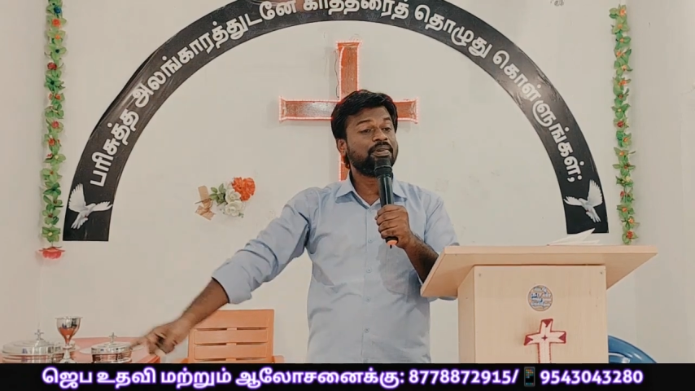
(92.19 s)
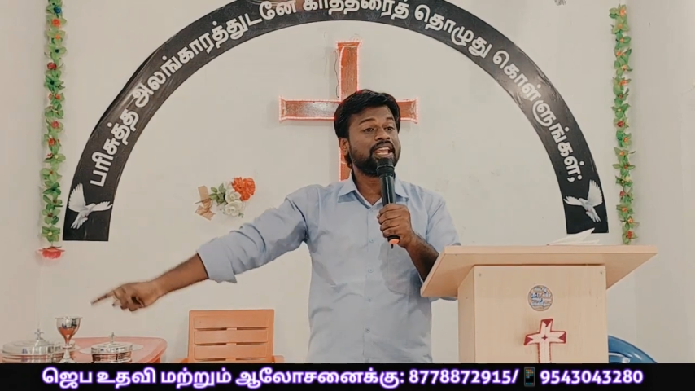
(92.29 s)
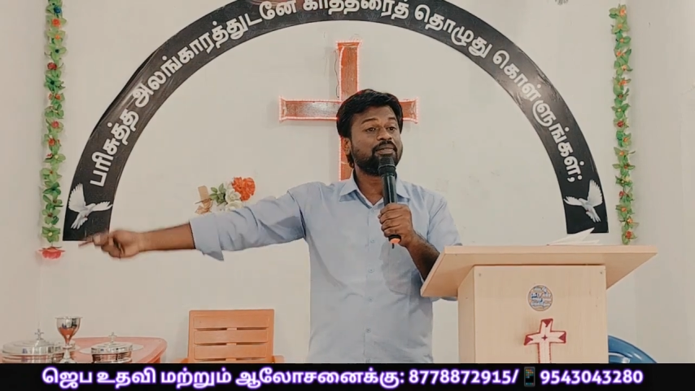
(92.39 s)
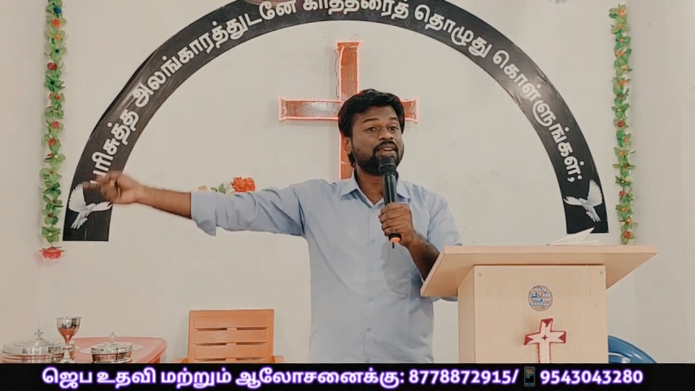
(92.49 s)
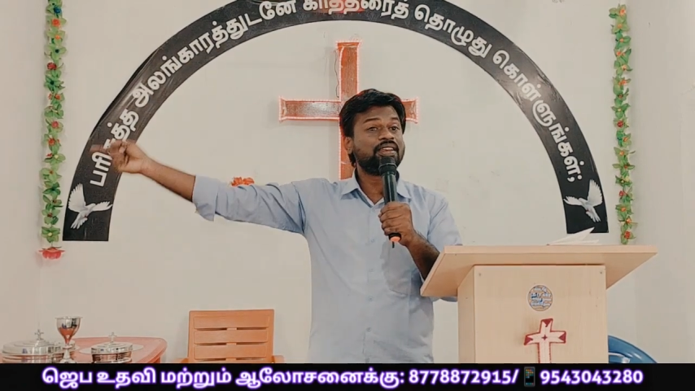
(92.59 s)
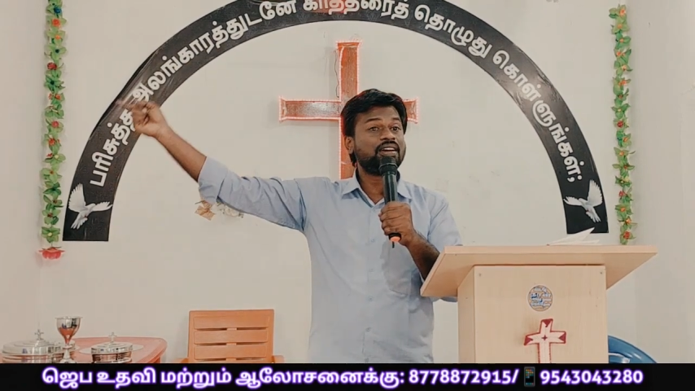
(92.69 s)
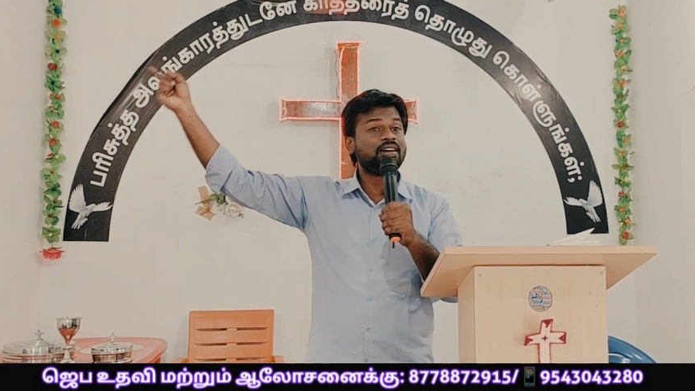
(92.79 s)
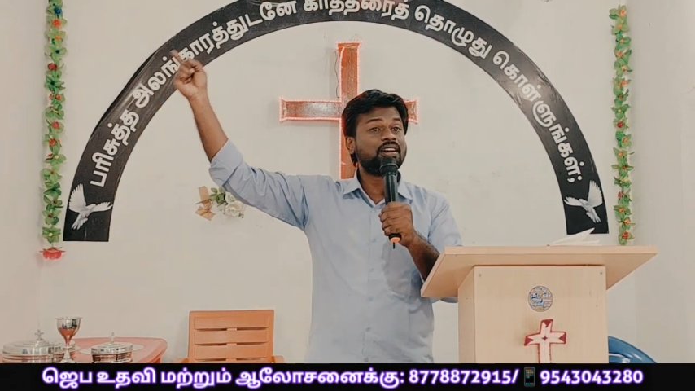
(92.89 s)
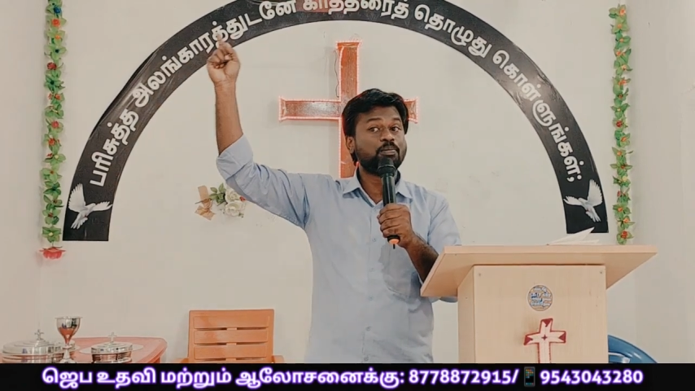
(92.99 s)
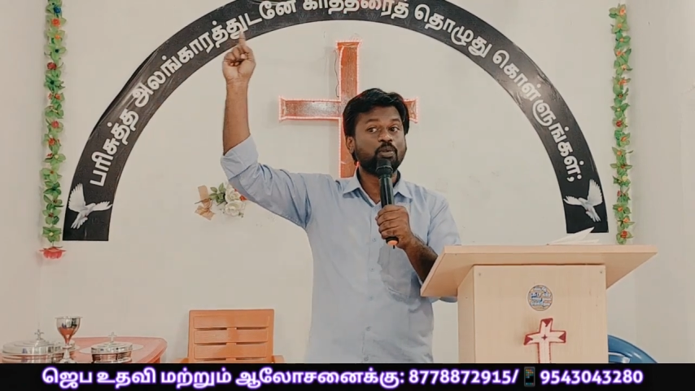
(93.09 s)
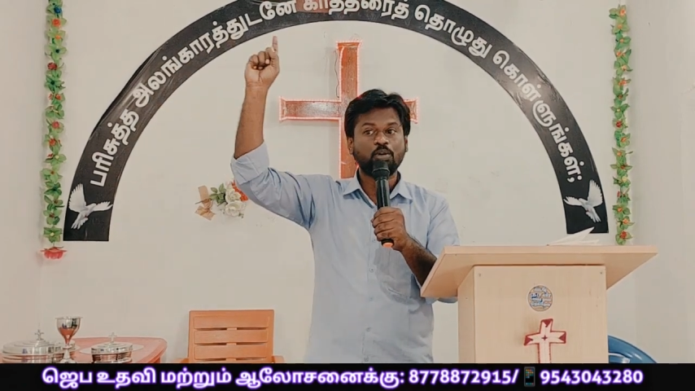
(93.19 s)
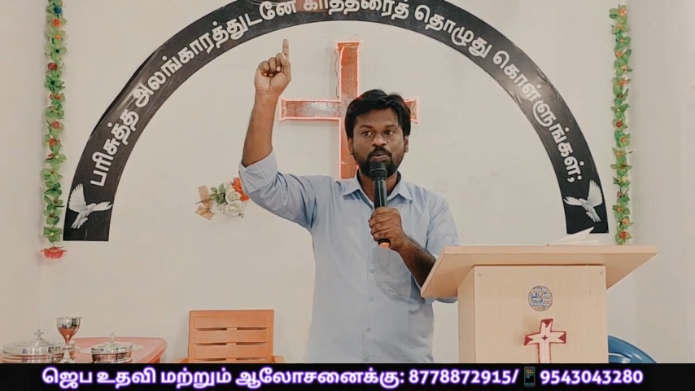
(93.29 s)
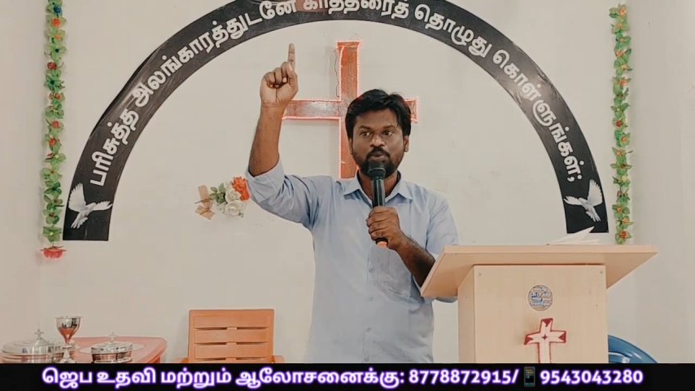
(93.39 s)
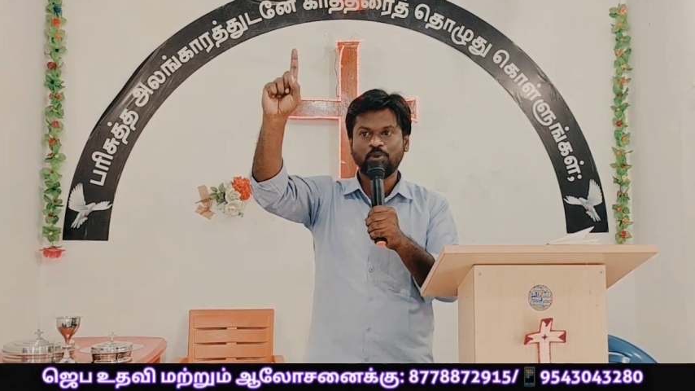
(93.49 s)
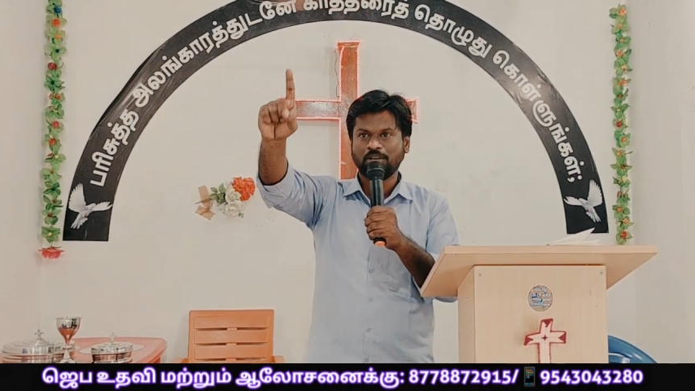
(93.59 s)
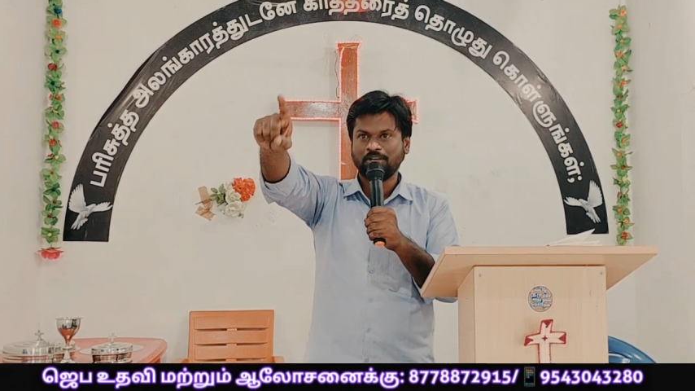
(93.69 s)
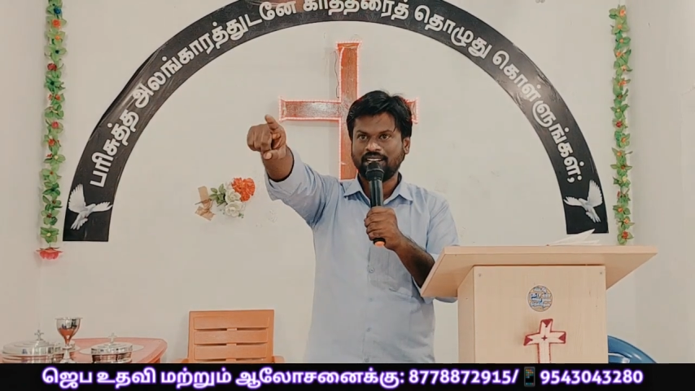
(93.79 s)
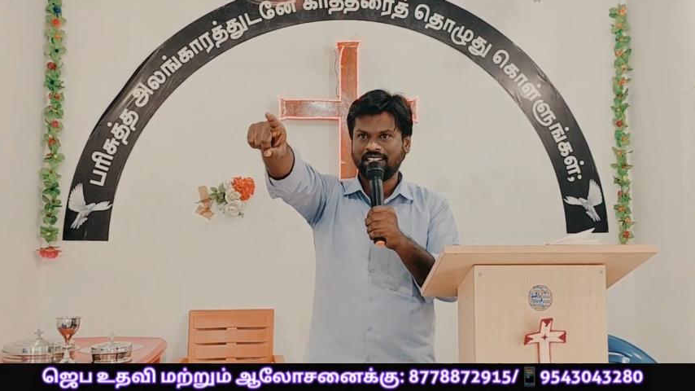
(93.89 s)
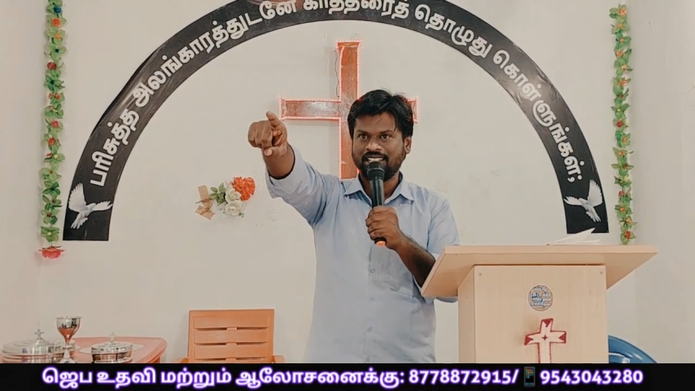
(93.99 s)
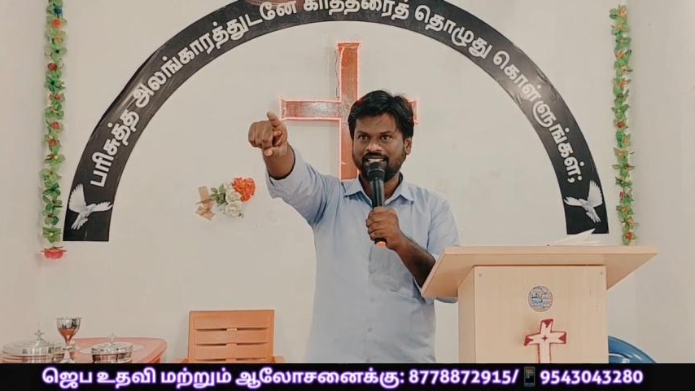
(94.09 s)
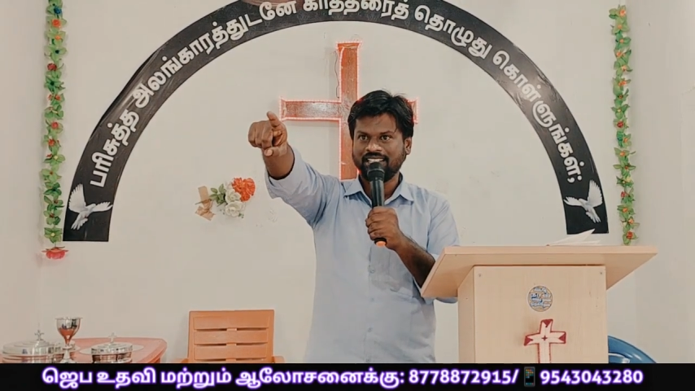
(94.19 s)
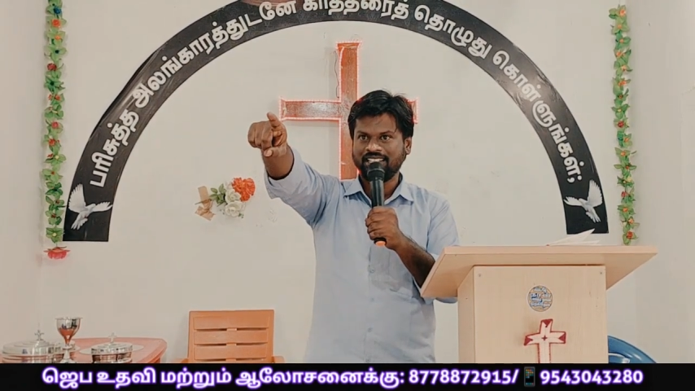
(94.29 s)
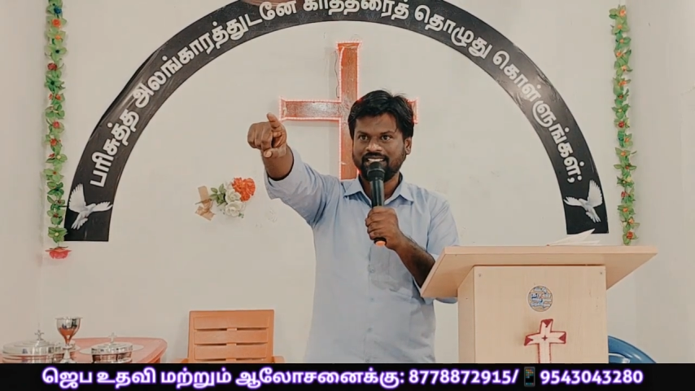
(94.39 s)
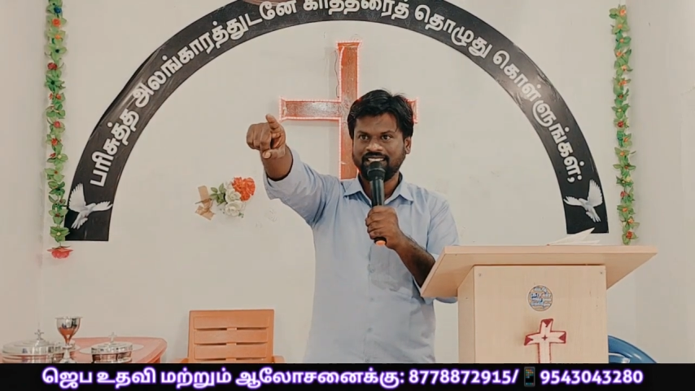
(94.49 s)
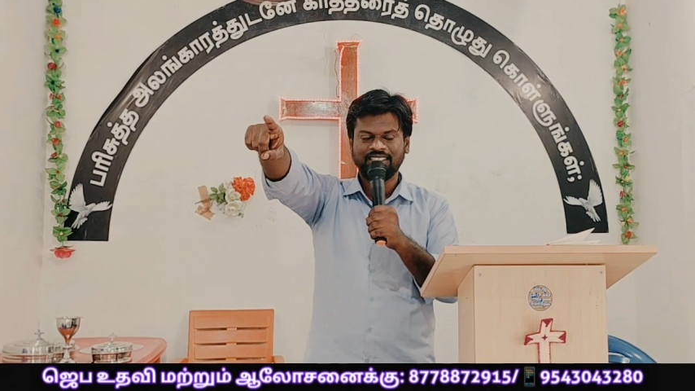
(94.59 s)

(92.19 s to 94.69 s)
மேன்மையான பொறுப்பு உங்கள் மேலே இருக்குது